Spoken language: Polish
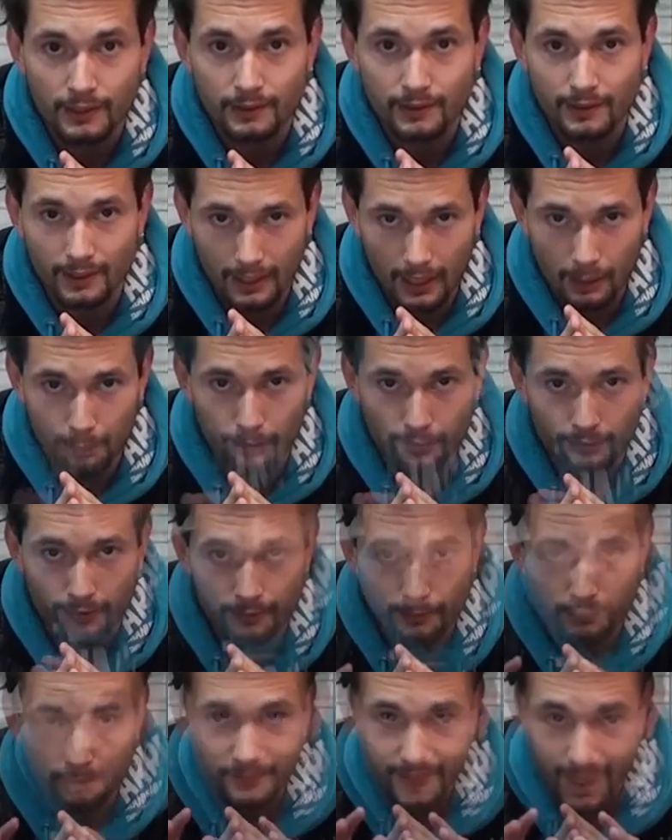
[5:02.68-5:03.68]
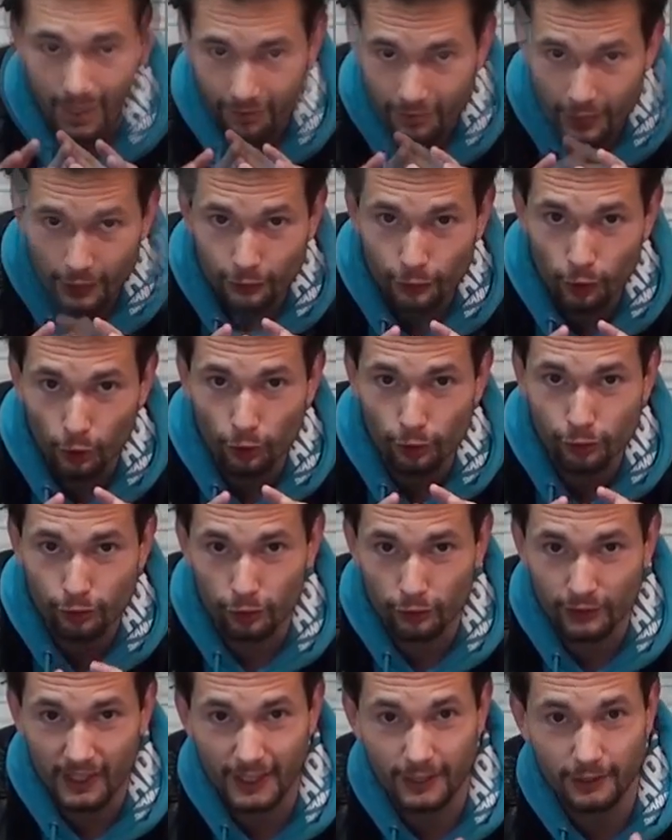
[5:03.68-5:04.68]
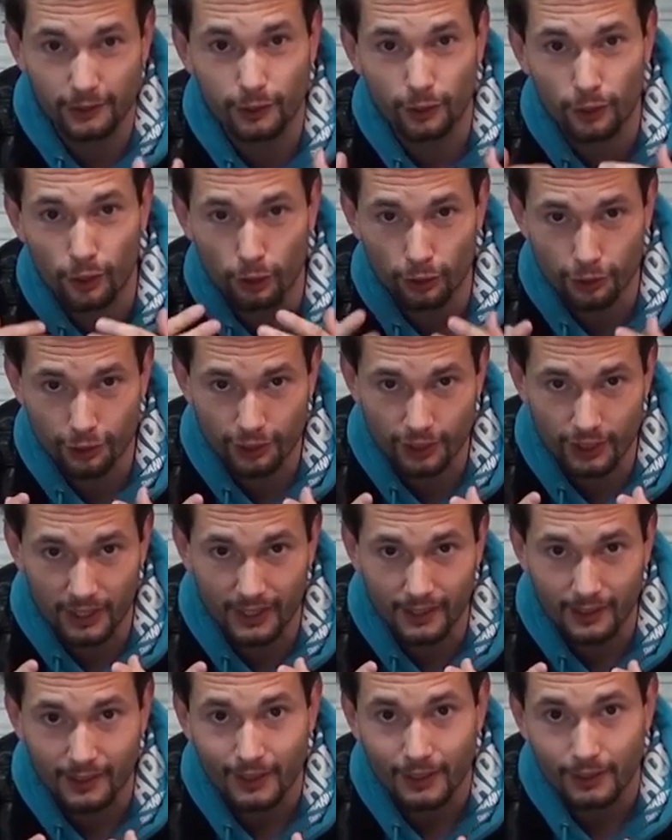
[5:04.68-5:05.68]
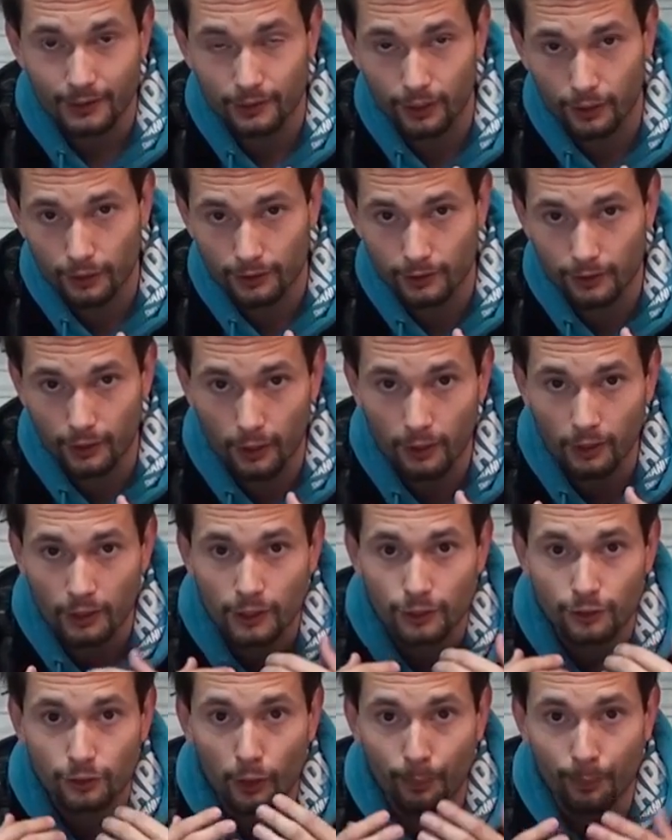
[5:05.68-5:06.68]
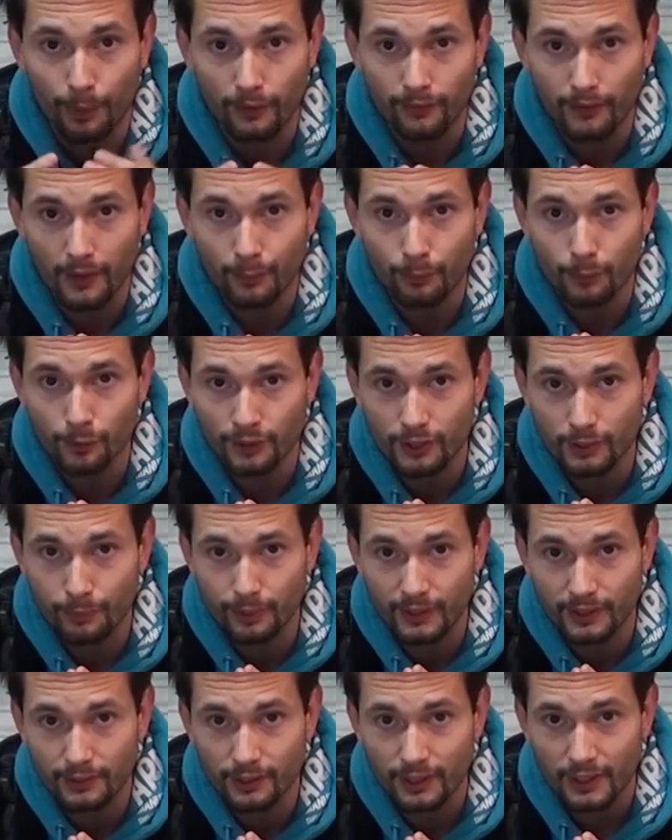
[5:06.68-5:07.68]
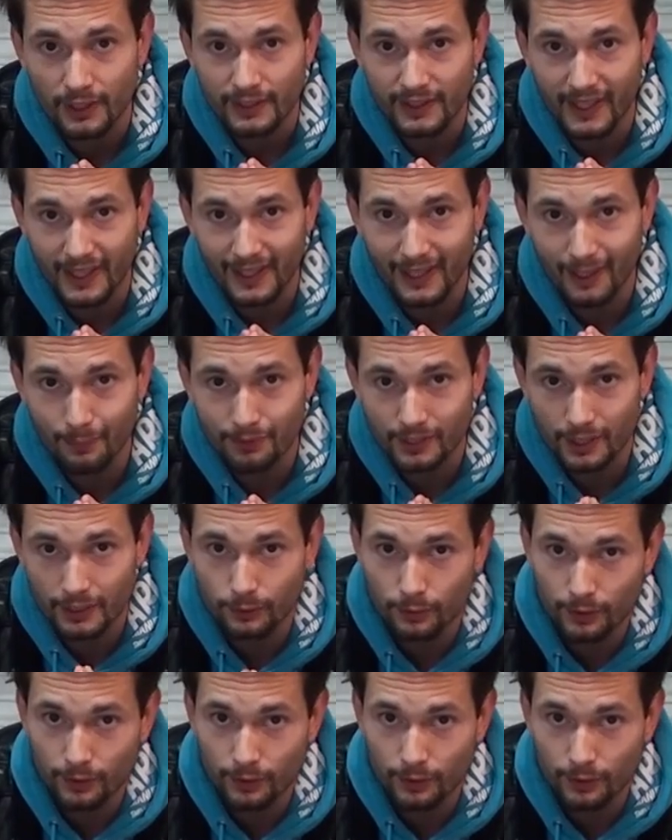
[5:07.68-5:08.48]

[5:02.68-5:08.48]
sklepów. Zawsze to, co najdroższe, to, co topowe, musi być najlepsze.